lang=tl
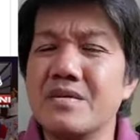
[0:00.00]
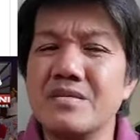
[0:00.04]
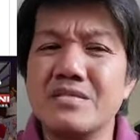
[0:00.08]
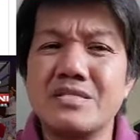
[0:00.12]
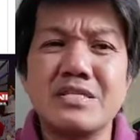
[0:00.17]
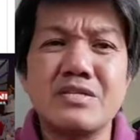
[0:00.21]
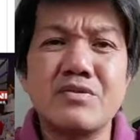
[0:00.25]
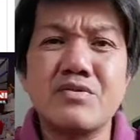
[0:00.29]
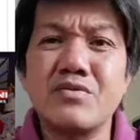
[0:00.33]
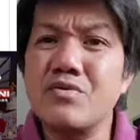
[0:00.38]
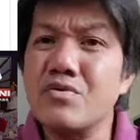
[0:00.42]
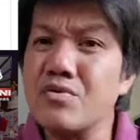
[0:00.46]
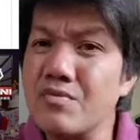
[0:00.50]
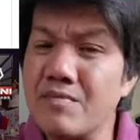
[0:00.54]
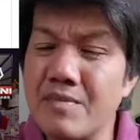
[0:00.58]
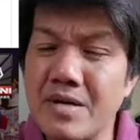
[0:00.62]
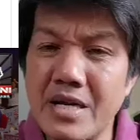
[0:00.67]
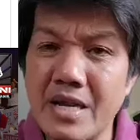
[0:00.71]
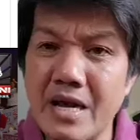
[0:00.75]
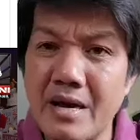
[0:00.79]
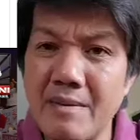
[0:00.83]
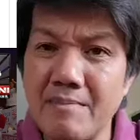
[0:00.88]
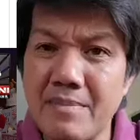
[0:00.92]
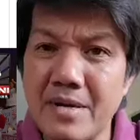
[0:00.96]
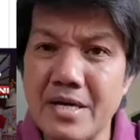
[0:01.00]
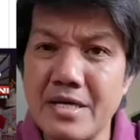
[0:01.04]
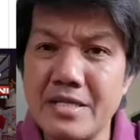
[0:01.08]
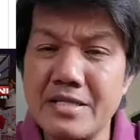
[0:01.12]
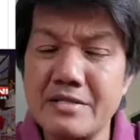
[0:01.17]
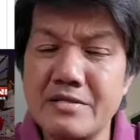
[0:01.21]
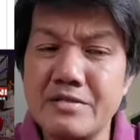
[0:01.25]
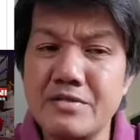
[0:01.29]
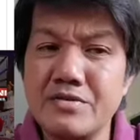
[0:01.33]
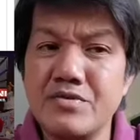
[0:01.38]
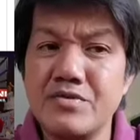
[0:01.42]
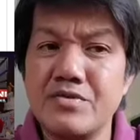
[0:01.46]
Siguro
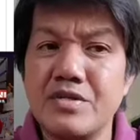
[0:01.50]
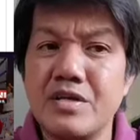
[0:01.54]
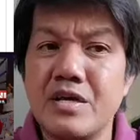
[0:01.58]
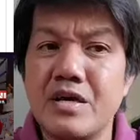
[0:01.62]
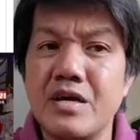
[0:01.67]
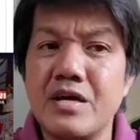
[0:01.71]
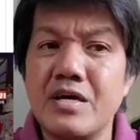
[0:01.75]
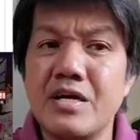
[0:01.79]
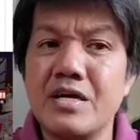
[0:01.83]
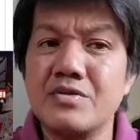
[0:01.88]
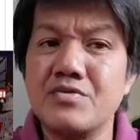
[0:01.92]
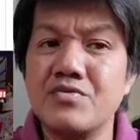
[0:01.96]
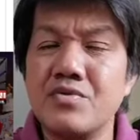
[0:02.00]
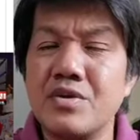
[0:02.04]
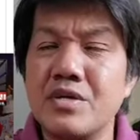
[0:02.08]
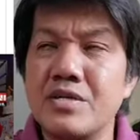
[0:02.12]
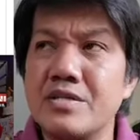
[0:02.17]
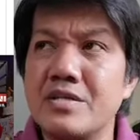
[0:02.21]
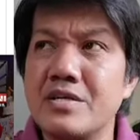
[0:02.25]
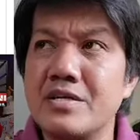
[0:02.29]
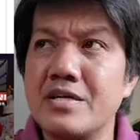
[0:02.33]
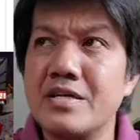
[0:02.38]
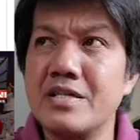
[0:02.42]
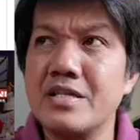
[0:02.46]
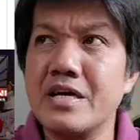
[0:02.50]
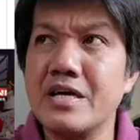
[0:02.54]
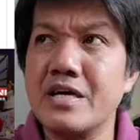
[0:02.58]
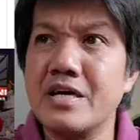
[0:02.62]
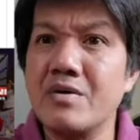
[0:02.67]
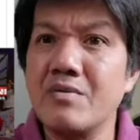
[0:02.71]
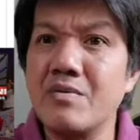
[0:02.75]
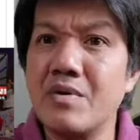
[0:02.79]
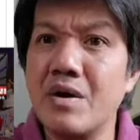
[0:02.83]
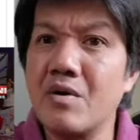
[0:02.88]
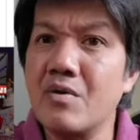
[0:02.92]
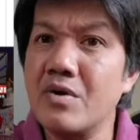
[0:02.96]
lumalaban, yun nga, katulad ng
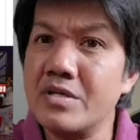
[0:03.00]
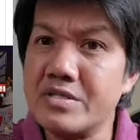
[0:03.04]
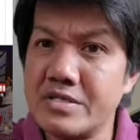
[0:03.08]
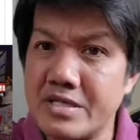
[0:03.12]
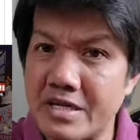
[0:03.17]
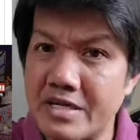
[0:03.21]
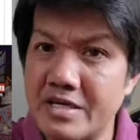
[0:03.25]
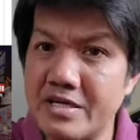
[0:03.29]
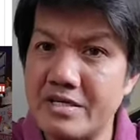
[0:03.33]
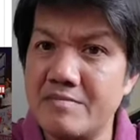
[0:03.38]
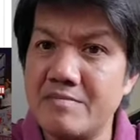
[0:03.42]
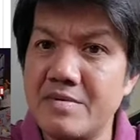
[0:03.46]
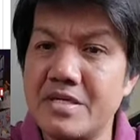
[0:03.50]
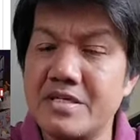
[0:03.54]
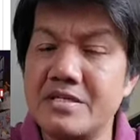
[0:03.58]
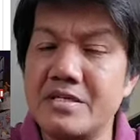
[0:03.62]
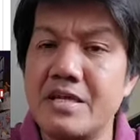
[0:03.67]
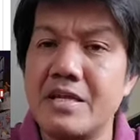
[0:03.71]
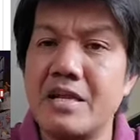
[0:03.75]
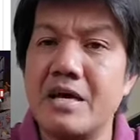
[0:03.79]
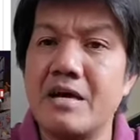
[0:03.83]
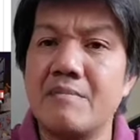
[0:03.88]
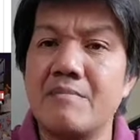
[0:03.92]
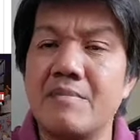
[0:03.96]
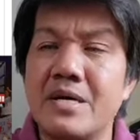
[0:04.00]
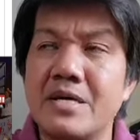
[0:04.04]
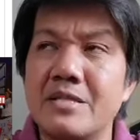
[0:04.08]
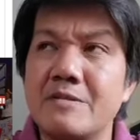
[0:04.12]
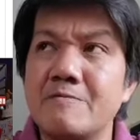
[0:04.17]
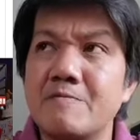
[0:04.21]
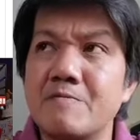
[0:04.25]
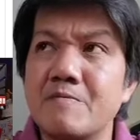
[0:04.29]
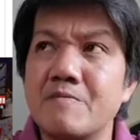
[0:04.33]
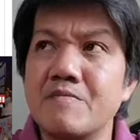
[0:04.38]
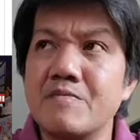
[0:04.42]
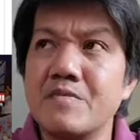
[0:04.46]
ginagawa or tahimik na
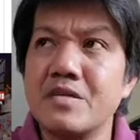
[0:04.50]
laban,